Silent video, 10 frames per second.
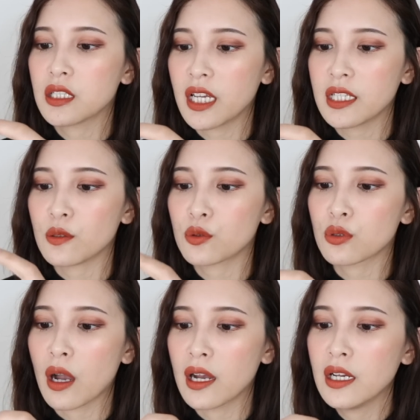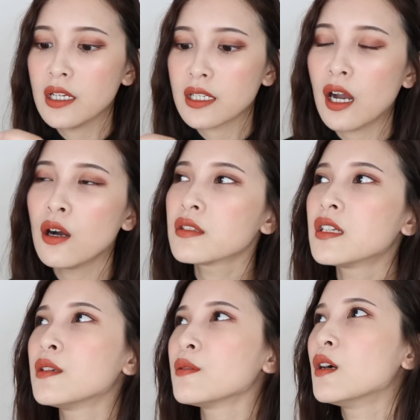的眼影刷。然后
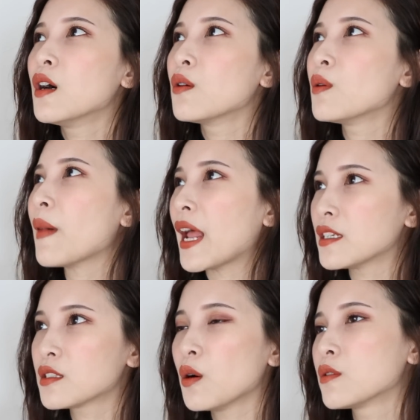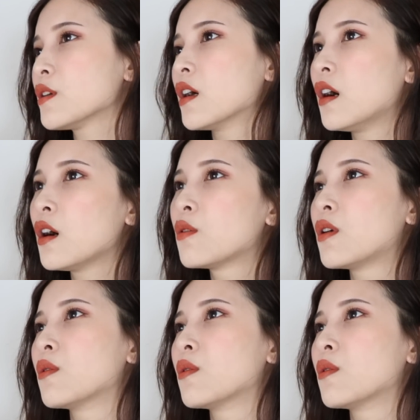呢，我买了之后我就很后悔。